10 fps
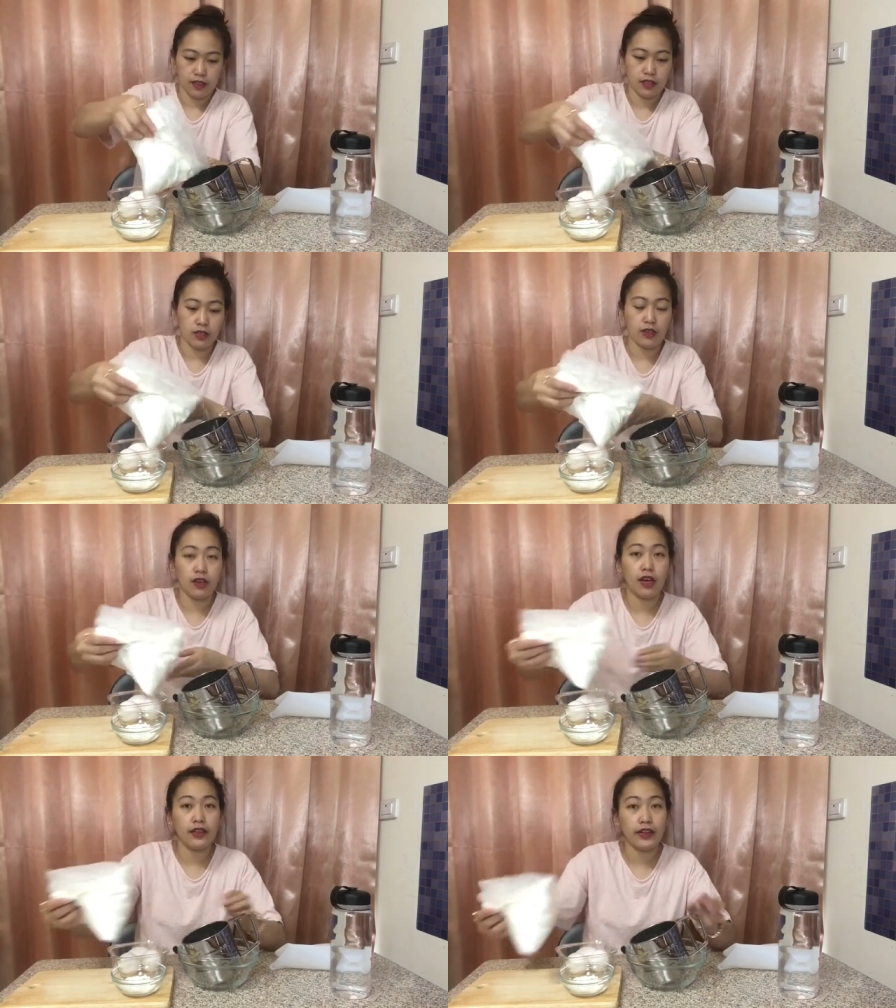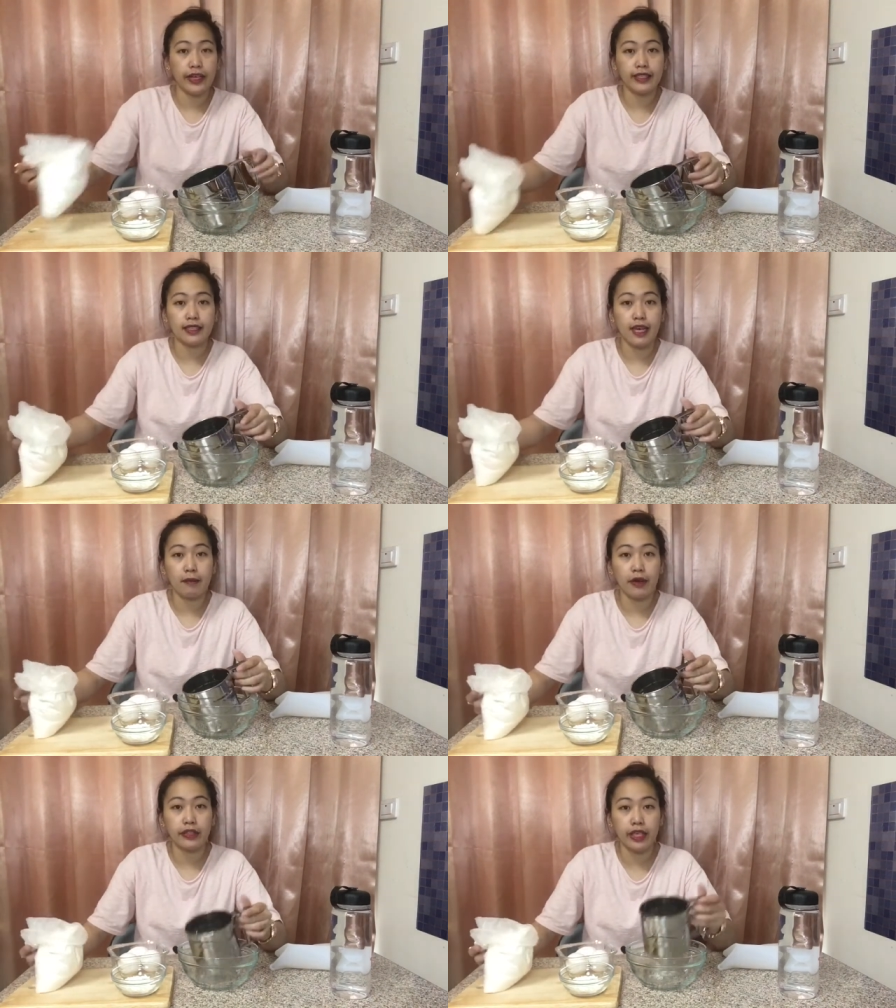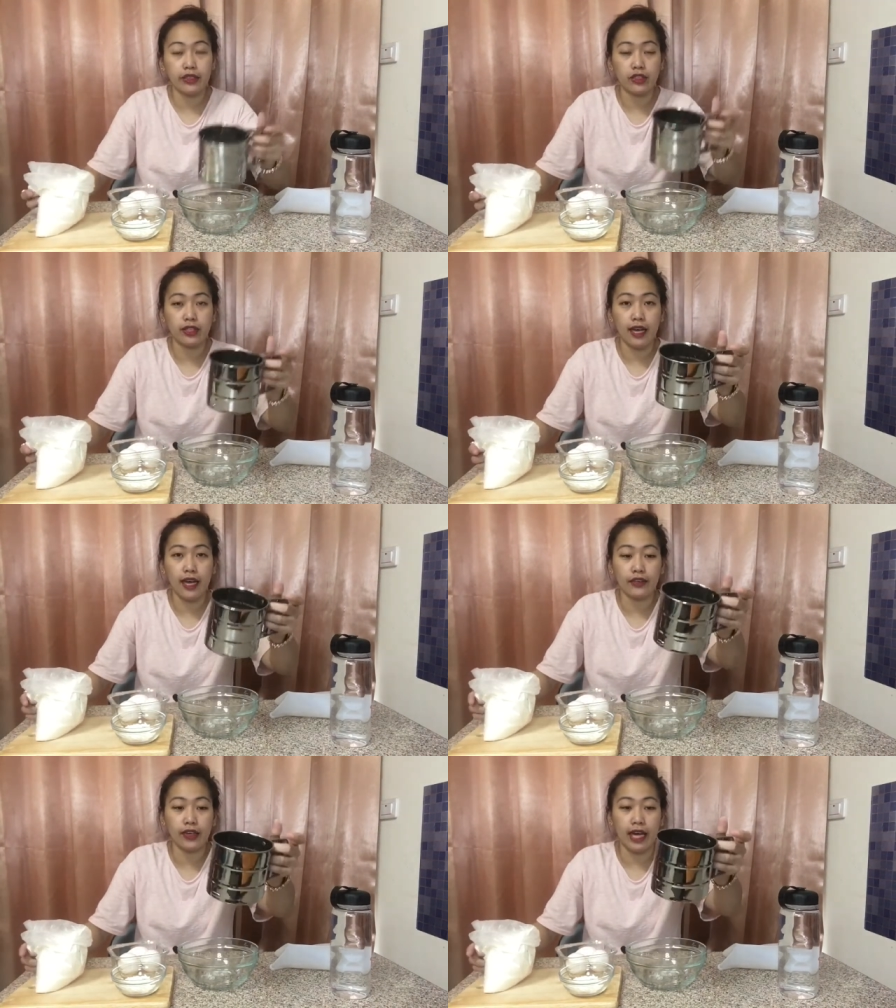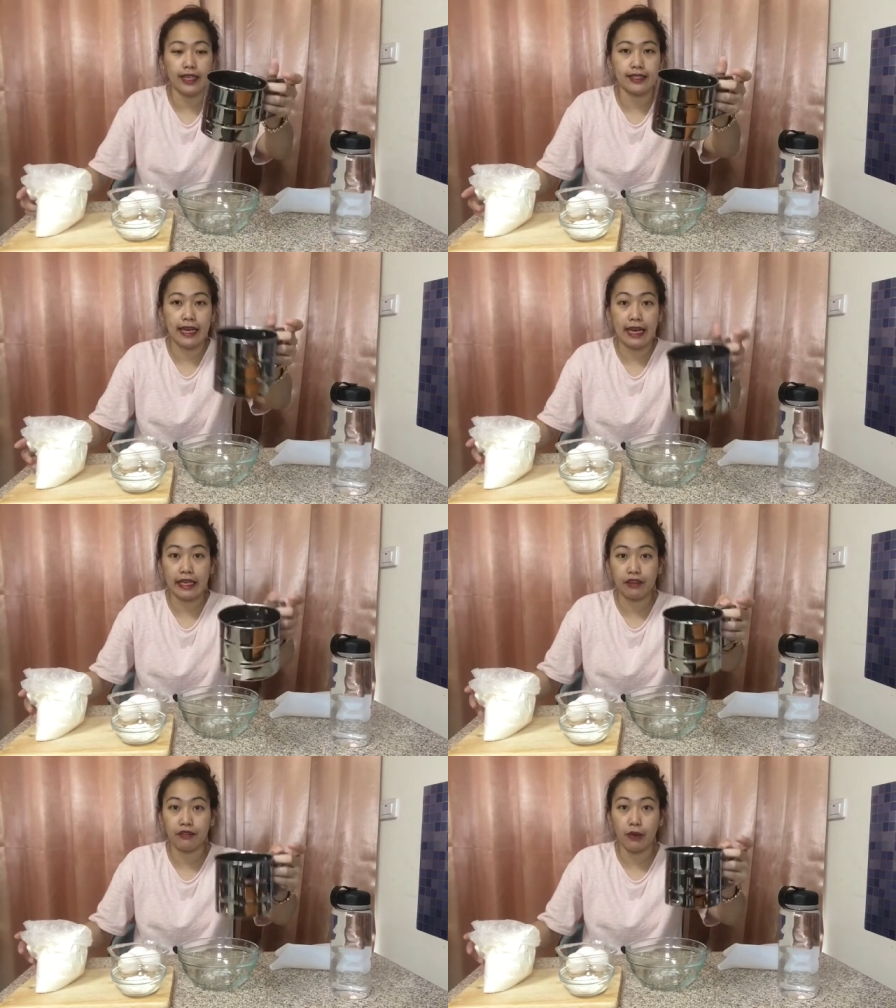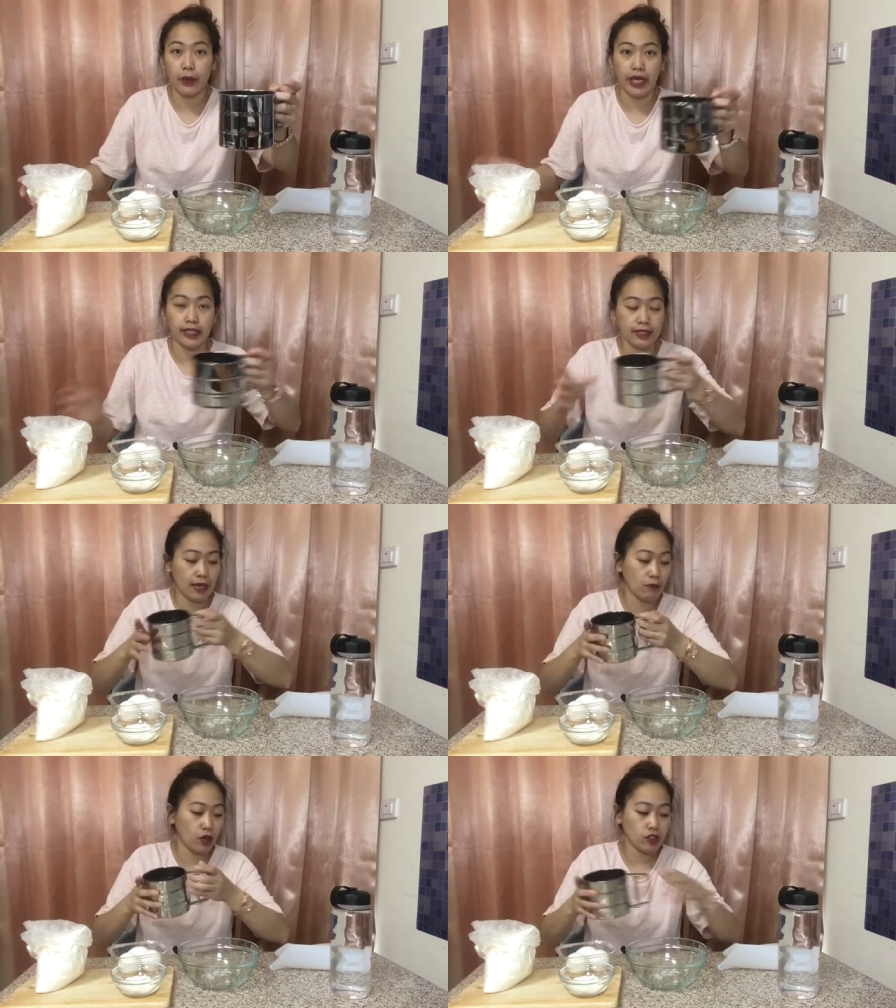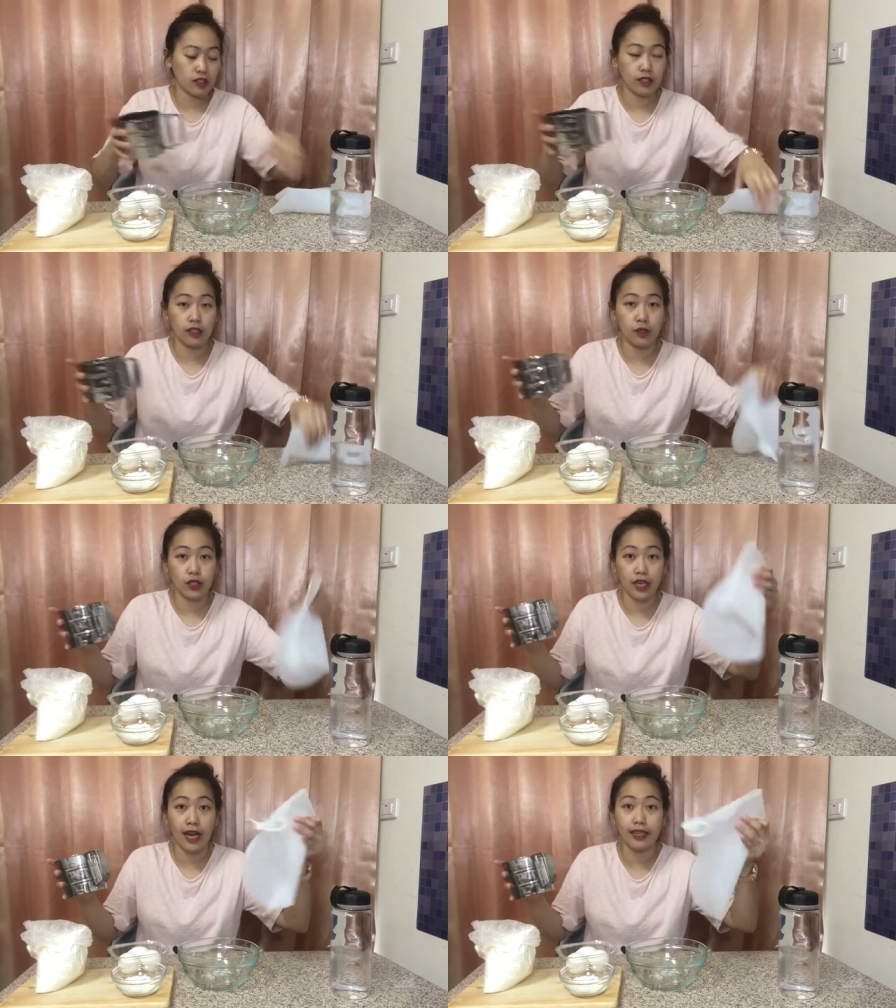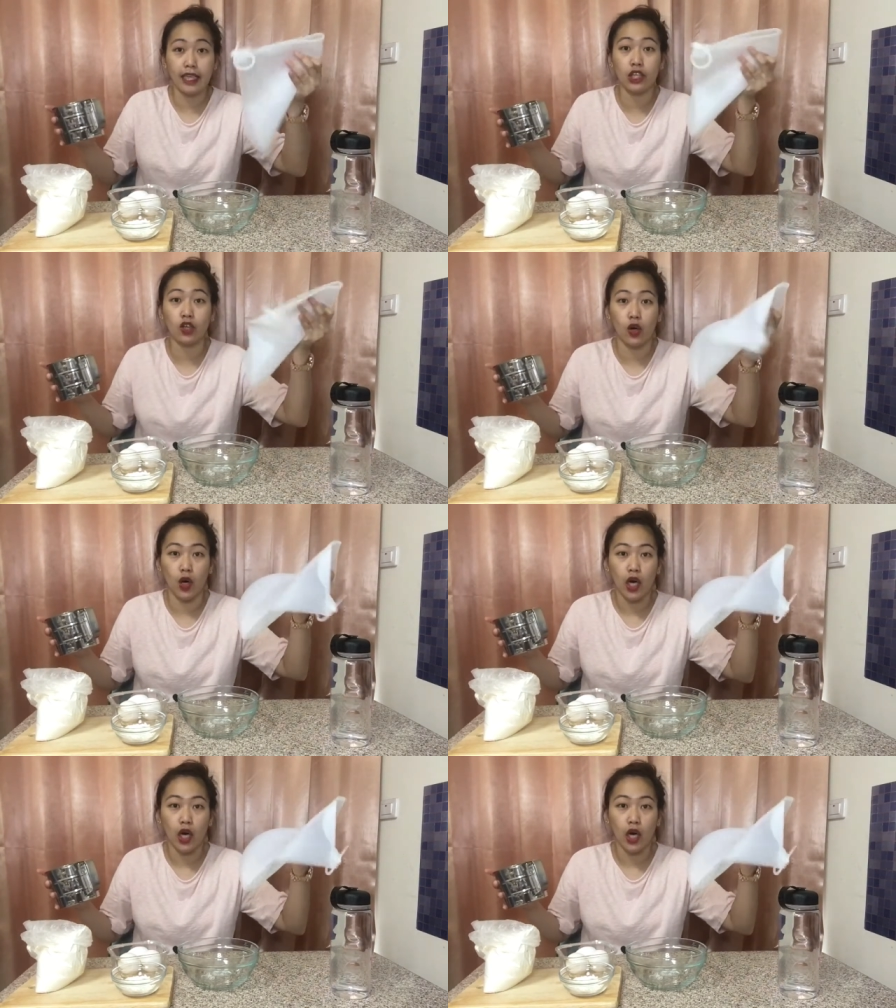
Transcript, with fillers: So, ano, isasama ko siya to sa, ano, guys, sa giveaway. Isasama ko, ko siya dito.